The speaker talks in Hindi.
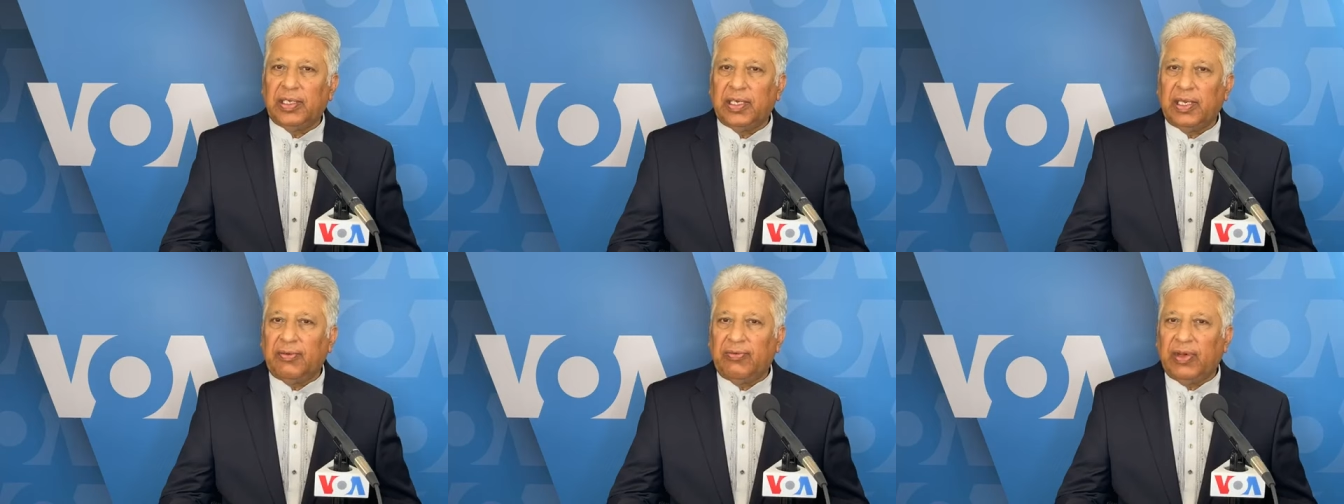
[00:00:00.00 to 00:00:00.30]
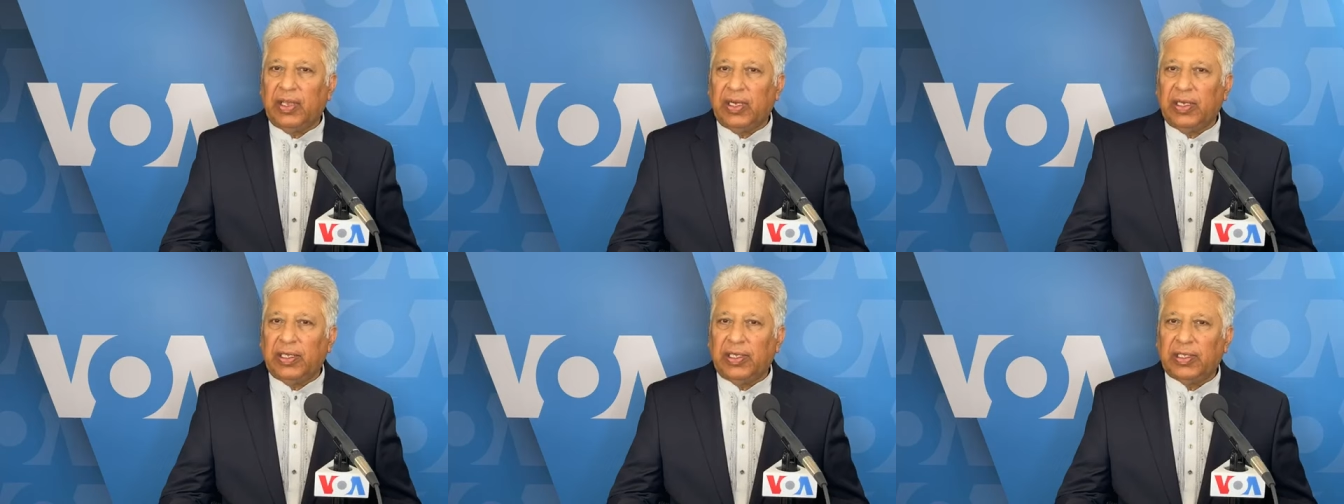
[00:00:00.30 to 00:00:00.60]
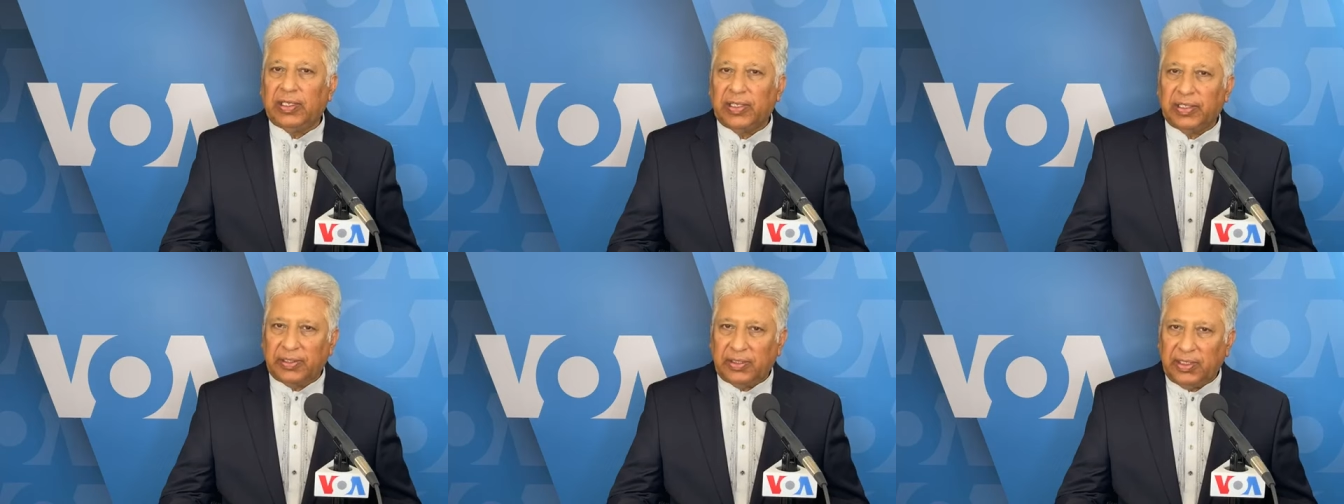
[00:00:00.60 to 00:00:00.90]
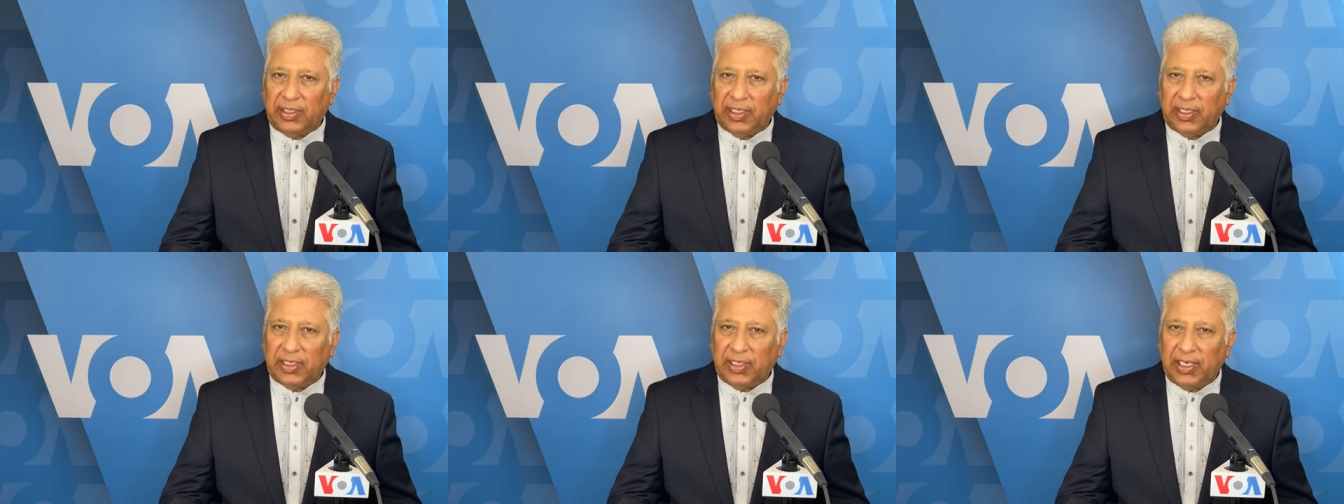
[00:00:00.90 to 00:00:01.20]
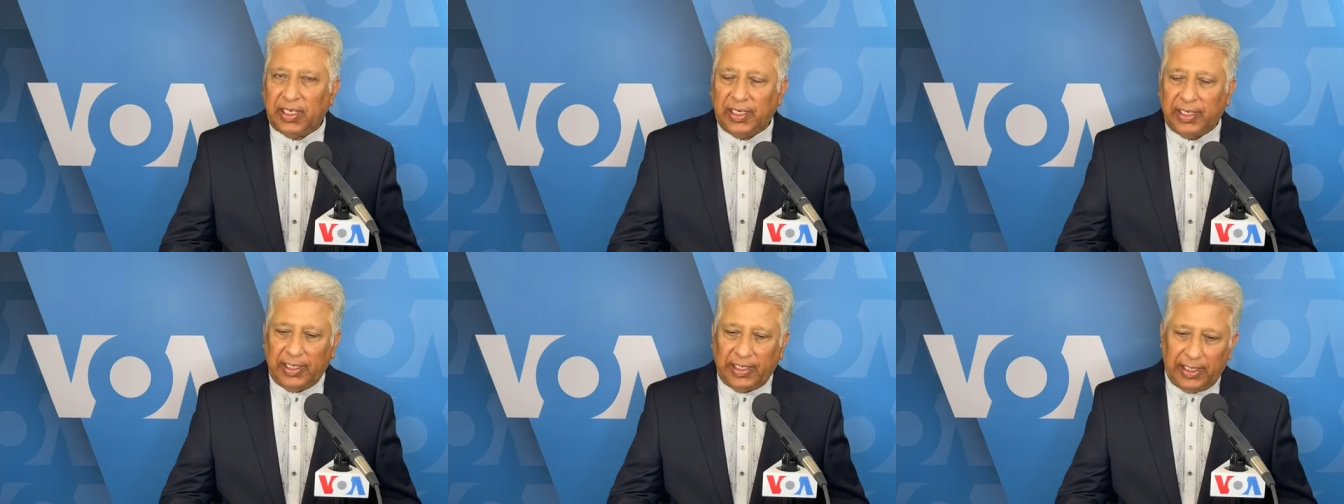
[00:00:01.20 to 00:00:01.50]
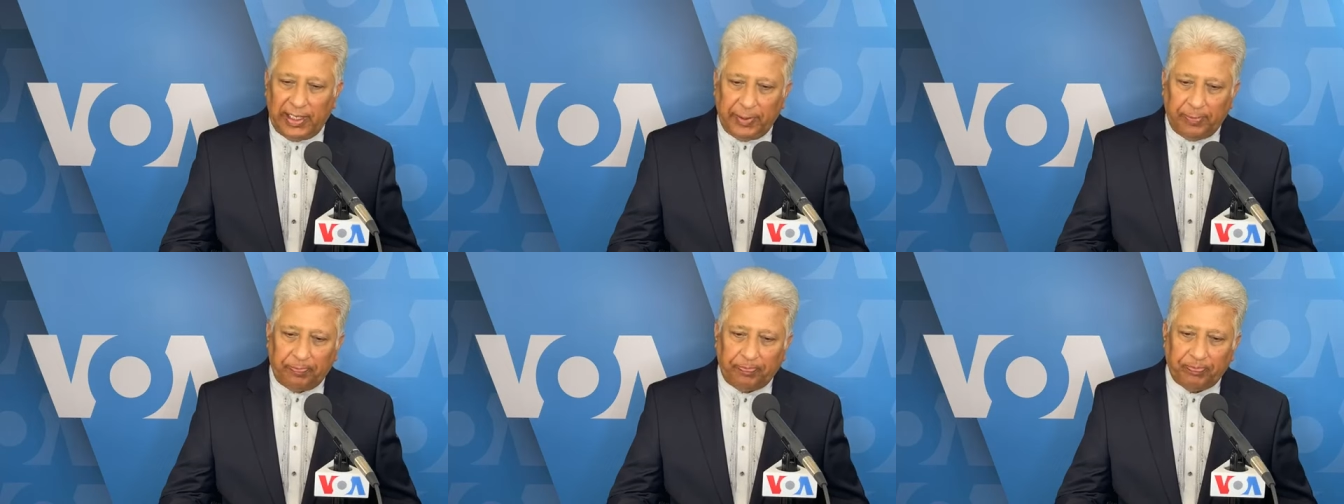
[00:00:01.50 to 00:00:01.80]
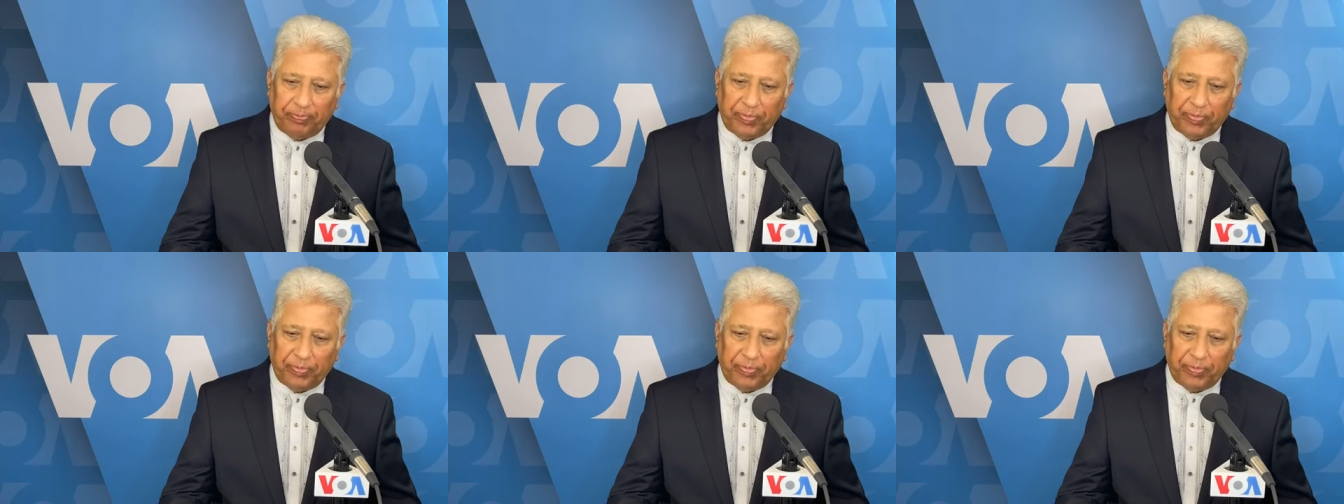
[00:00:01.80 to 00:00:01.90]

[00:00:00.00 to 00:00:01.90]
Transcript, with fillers: के हवाले कर दिया गया है